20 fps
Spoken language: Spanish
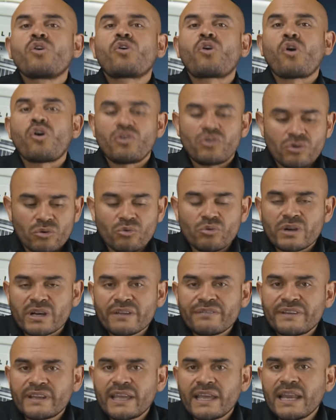con un
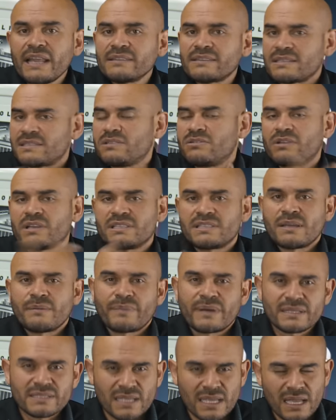refrigerante, sino que
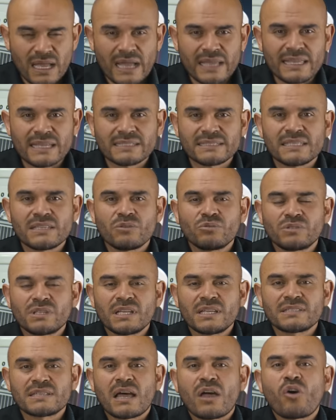siempre haya sido
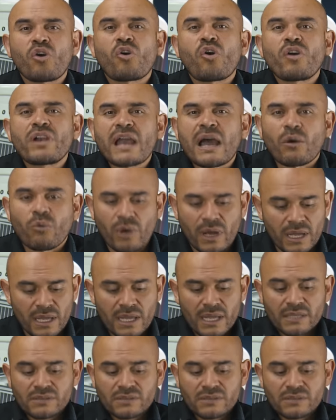utilizado con agua.